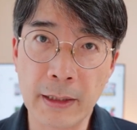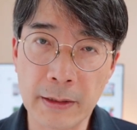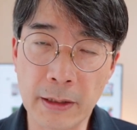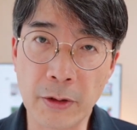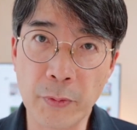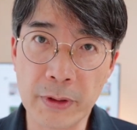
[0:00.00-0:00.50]

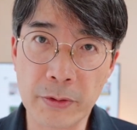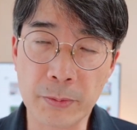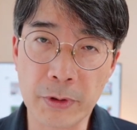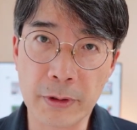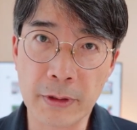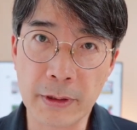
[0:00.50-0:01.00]

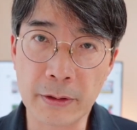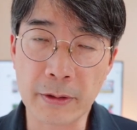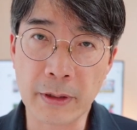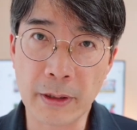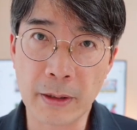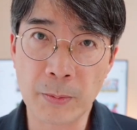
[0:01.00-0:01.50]
경외심을
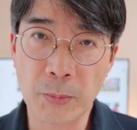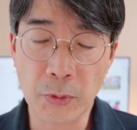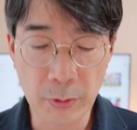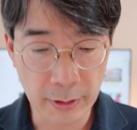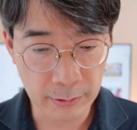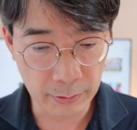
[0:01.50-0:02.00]
이렇게
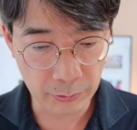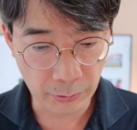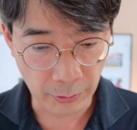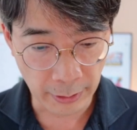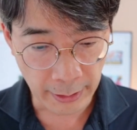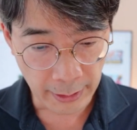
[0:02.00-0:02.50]
표현하는
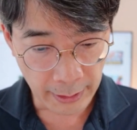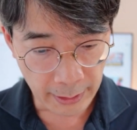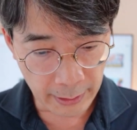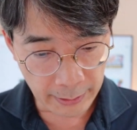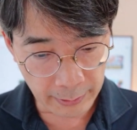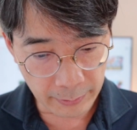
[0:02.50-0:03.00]
거죠.
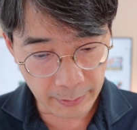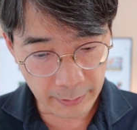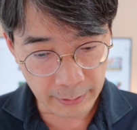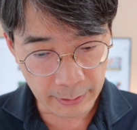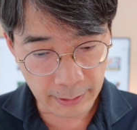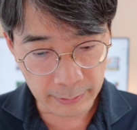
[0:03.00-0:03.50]
이때
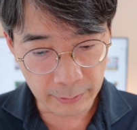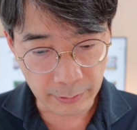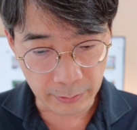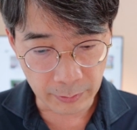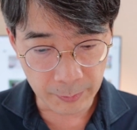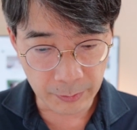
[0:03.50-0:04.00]
인간은
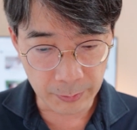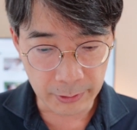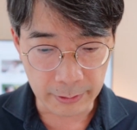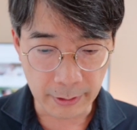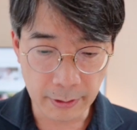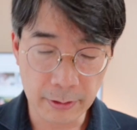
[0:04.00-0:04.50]
덧없음을
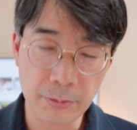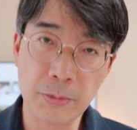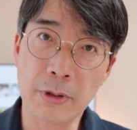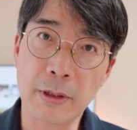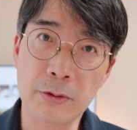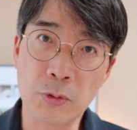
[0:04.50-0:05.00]
느끼게
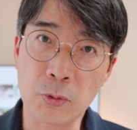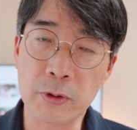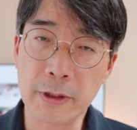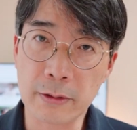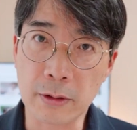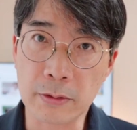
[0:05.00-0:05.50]
됩니다.
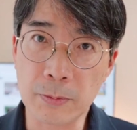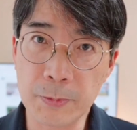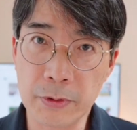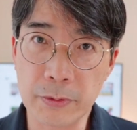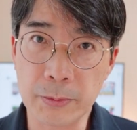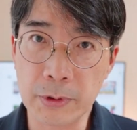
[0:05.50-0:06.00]
존재
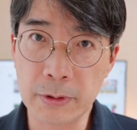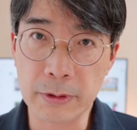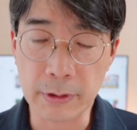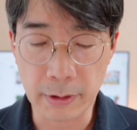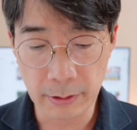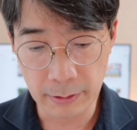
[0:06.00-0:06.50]
덧없음을
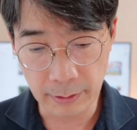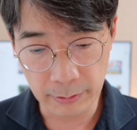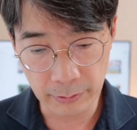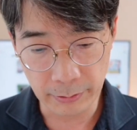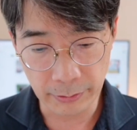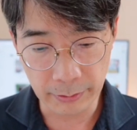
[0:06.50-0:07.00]
느끼게
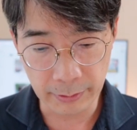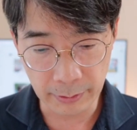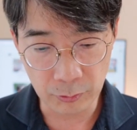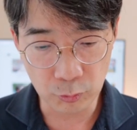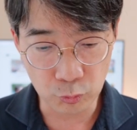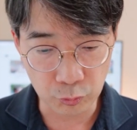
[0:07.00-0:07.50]
되는 거예요.
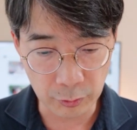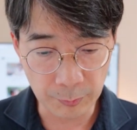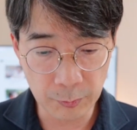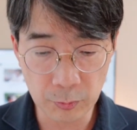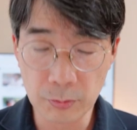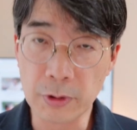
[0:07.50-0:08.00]
그리고
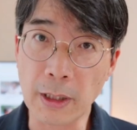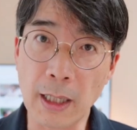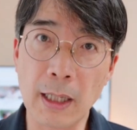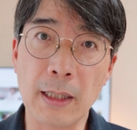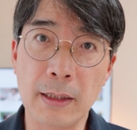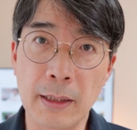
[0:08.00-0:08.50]

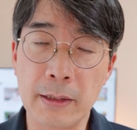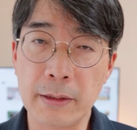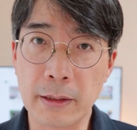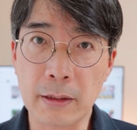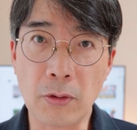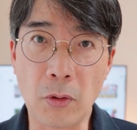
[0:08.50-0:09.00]
두렵습니다.
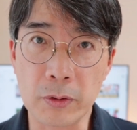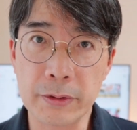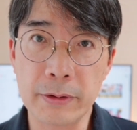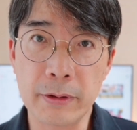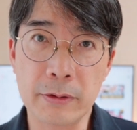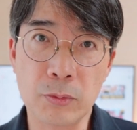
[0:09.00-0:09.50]
내가
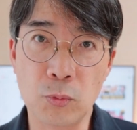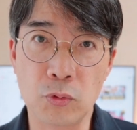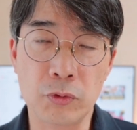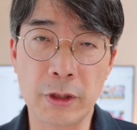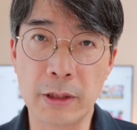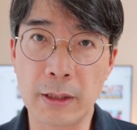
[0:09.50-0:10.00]
어찌 될지
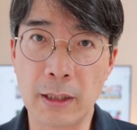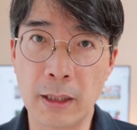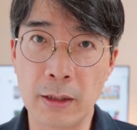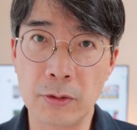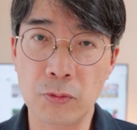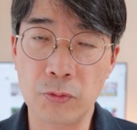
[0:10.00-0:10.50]

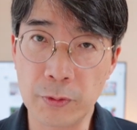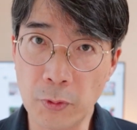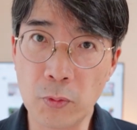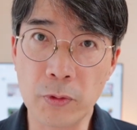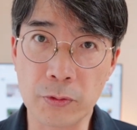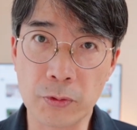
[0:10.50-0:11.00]
모르니까
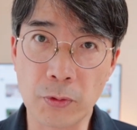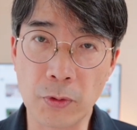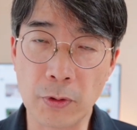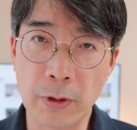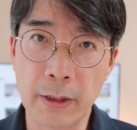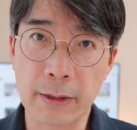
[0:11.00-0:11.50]
두려운 거죠.
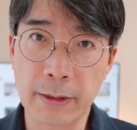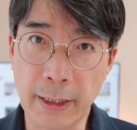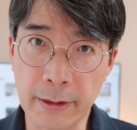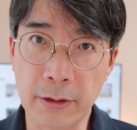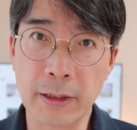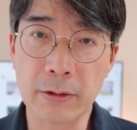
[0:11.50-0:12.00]

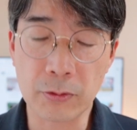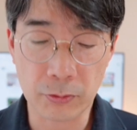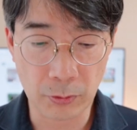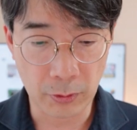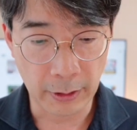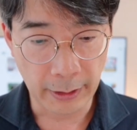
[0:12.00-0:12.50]
당연한
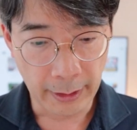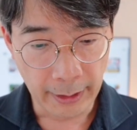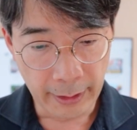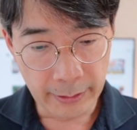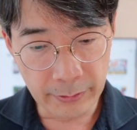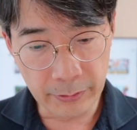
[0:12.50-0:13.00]
거죠.
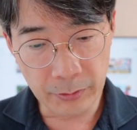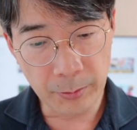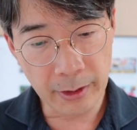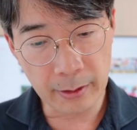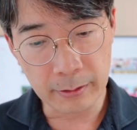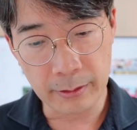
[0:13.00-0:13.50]

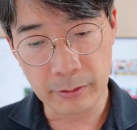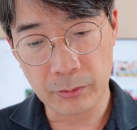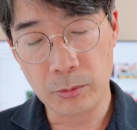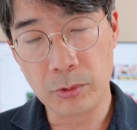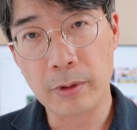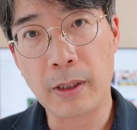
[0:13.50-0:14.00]
스즈메가
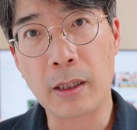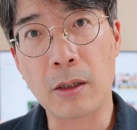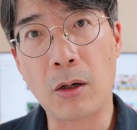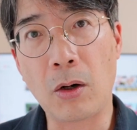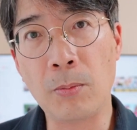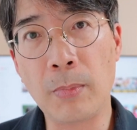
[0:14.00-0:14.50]
그랬습니다.
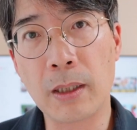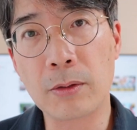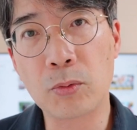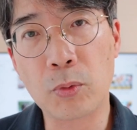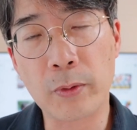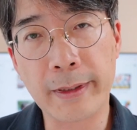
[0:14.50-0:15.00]

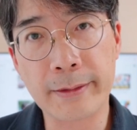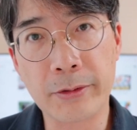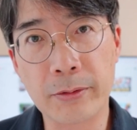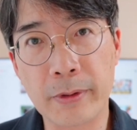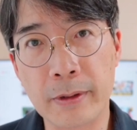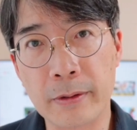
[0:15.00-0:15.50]
엄마가
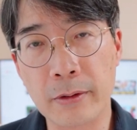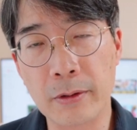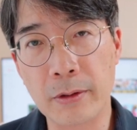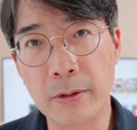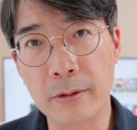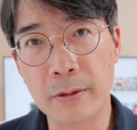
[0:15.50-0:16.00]
돌아가셨다는
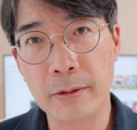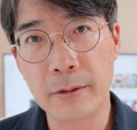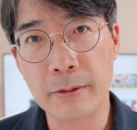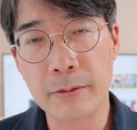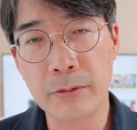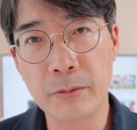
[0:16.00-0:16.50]
걸
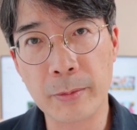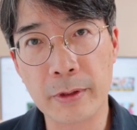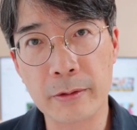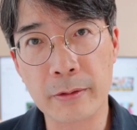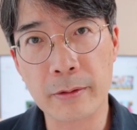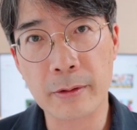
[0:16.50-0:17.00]

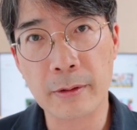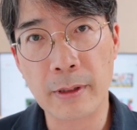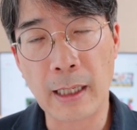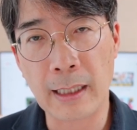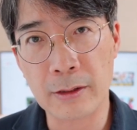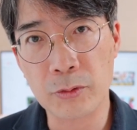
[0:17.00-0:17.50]
스즈메는
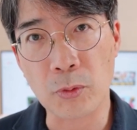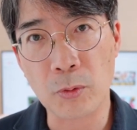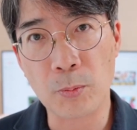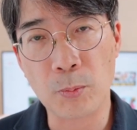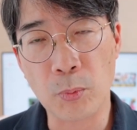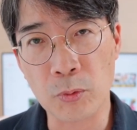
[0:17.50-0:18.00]
알죠.
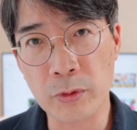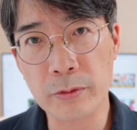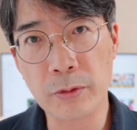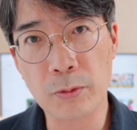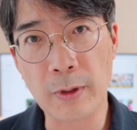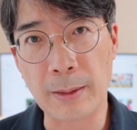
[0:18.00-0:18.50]

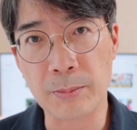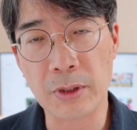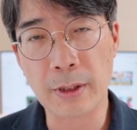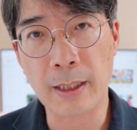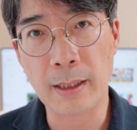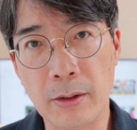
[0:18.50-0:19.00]
본능적으로
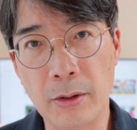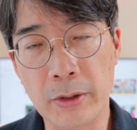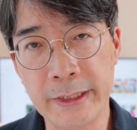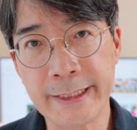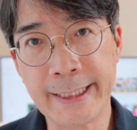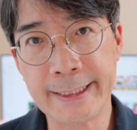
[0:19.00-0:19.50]
압니다.
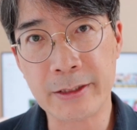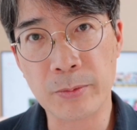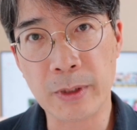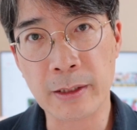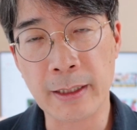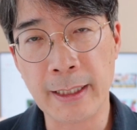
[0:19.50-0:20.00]
어린
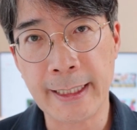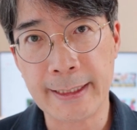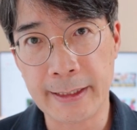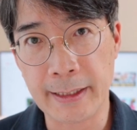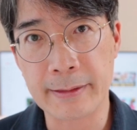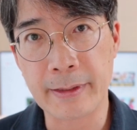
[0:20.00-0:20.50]
나이지만
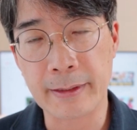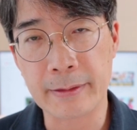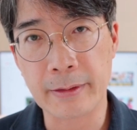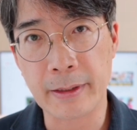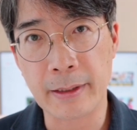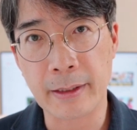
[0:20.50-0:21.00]

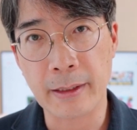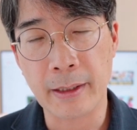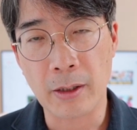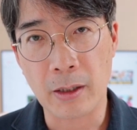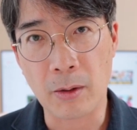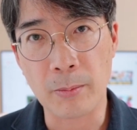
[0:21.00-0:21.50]
4살 때
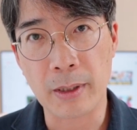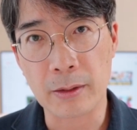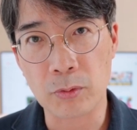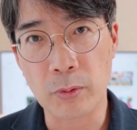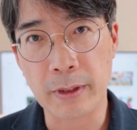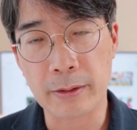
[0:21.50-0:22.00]
엄마가
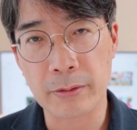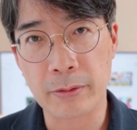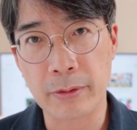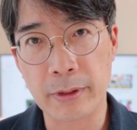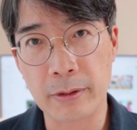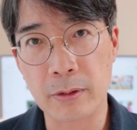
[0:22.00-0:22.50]

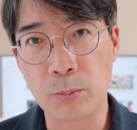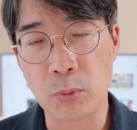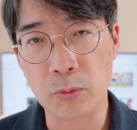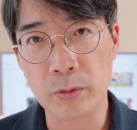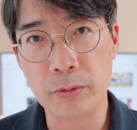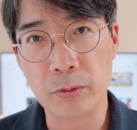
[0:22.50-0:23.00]
돌아가셨는데 이걸
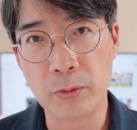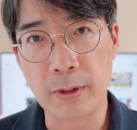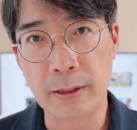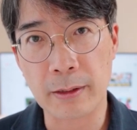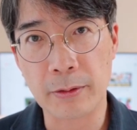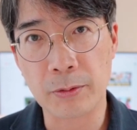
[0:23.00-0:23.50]
본능적으로
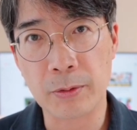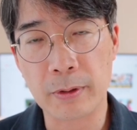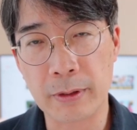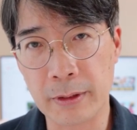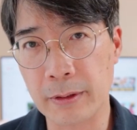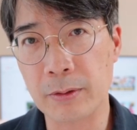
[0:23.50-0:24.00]
알아요.
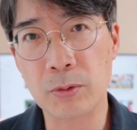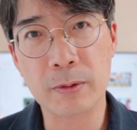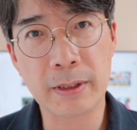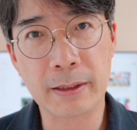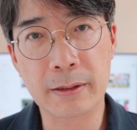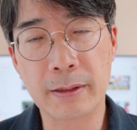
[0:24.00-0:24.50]
그래도
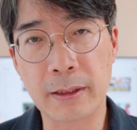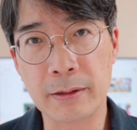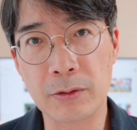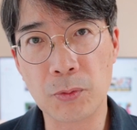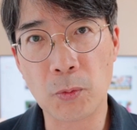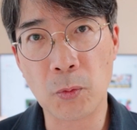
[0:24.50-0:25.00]

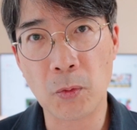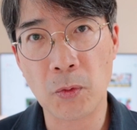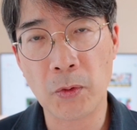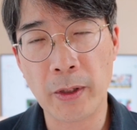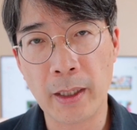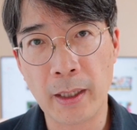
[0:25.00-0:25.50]
찾아다니죠.
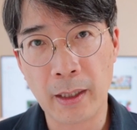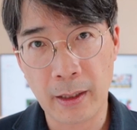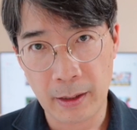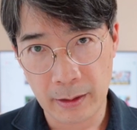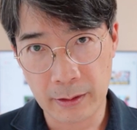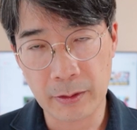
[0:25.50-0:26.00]

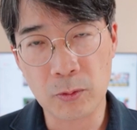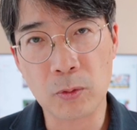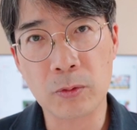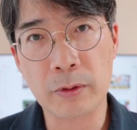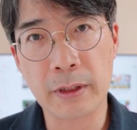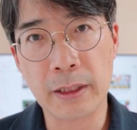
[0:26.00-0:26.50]

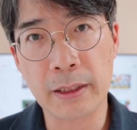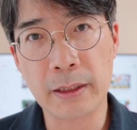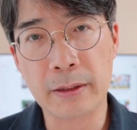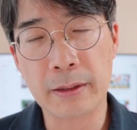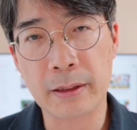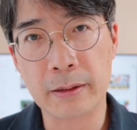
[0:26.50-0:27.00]
그리고는
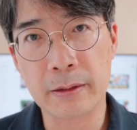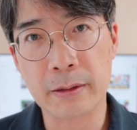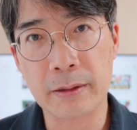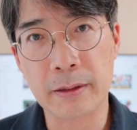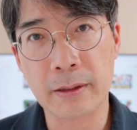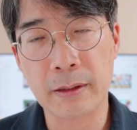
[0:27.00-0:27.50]

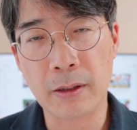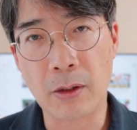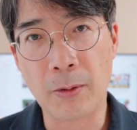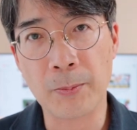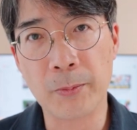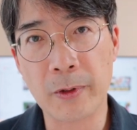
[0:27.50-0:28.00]
일기장을
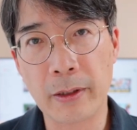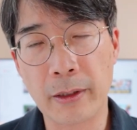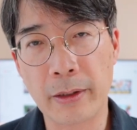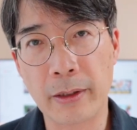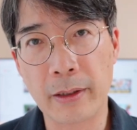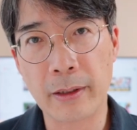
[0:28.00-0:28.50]

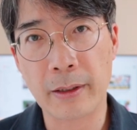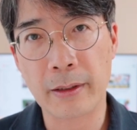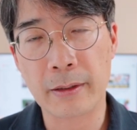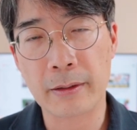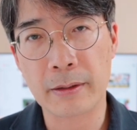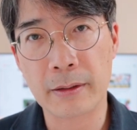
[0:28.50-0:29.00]
검게
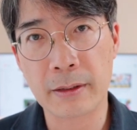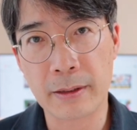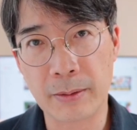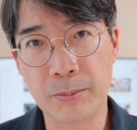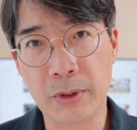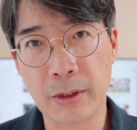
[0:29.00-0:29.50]

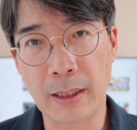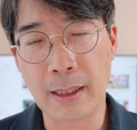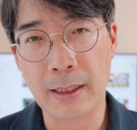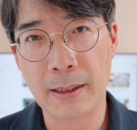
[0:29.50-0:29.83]
칠합니다.